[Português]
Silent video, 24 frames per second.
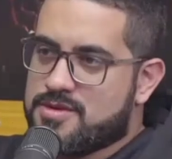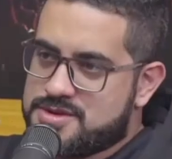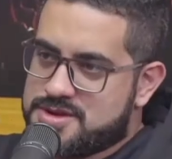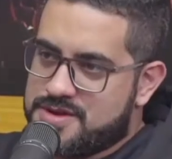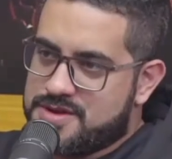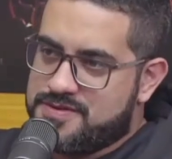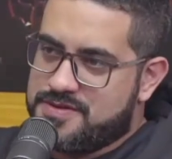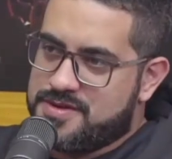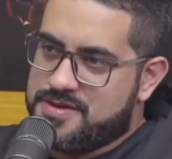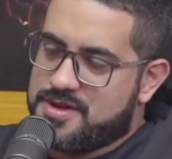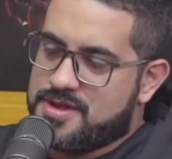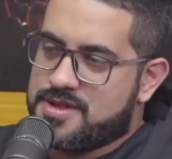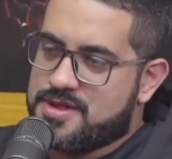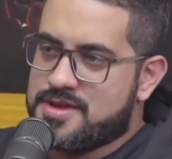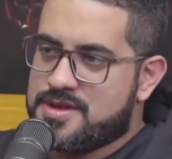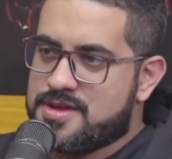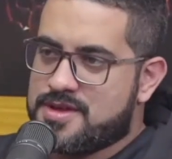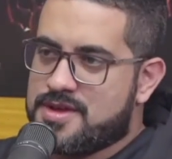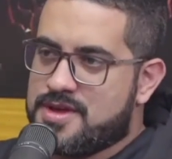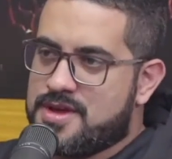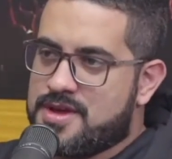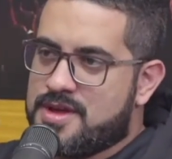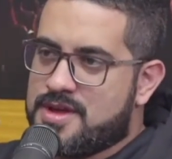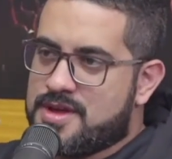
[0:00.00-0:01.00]
foi é muito foda.
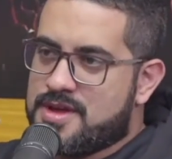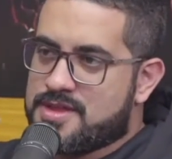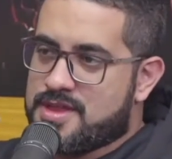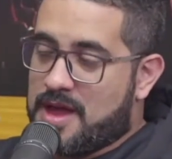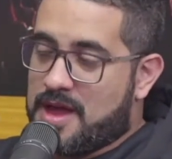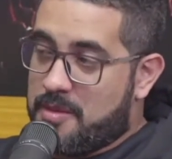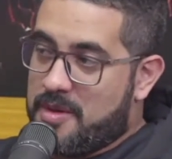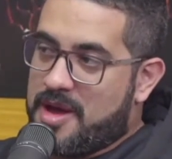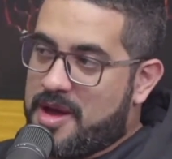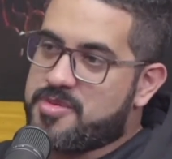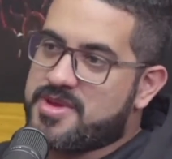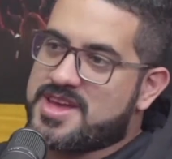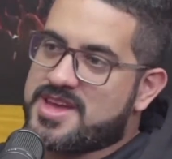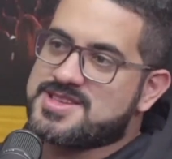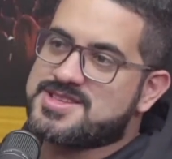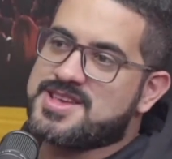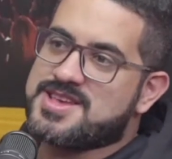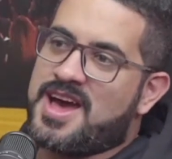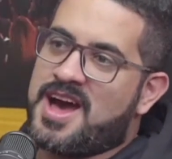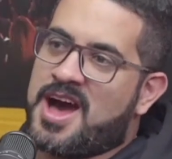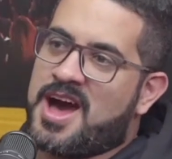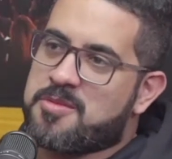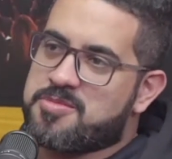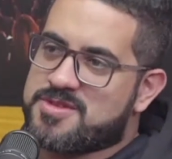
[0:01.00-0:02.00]
legal. Não, mas é porque isso
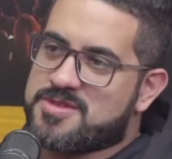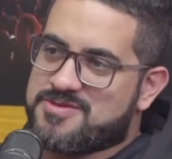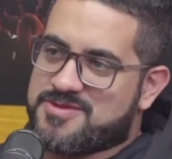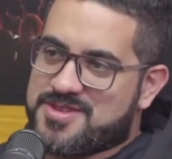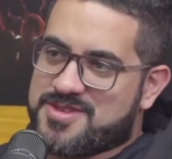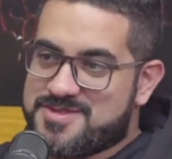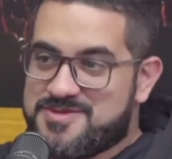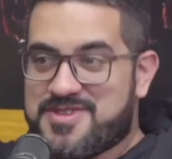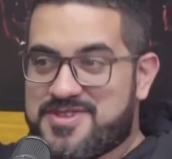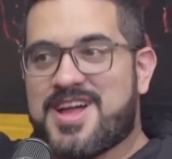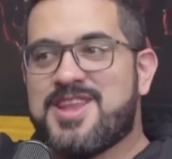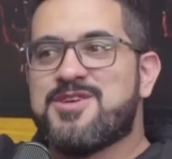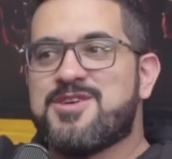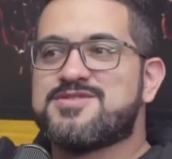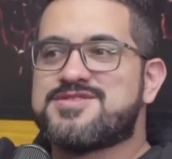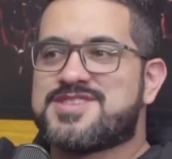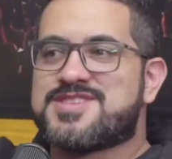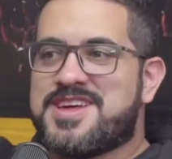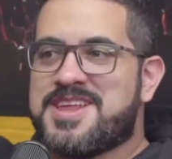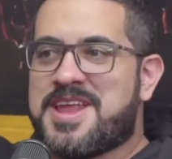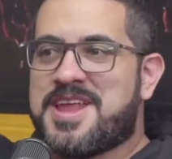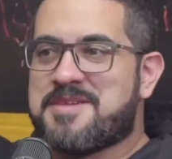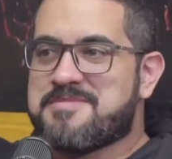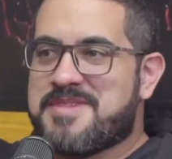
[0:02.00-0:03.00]
é rápido, porque valeu o
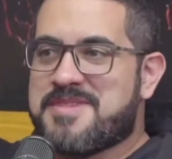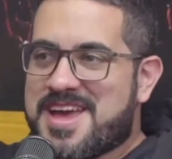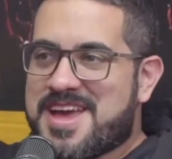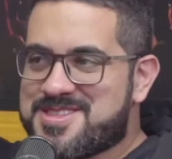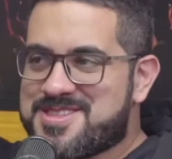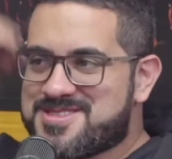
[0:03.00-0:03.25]
treinamento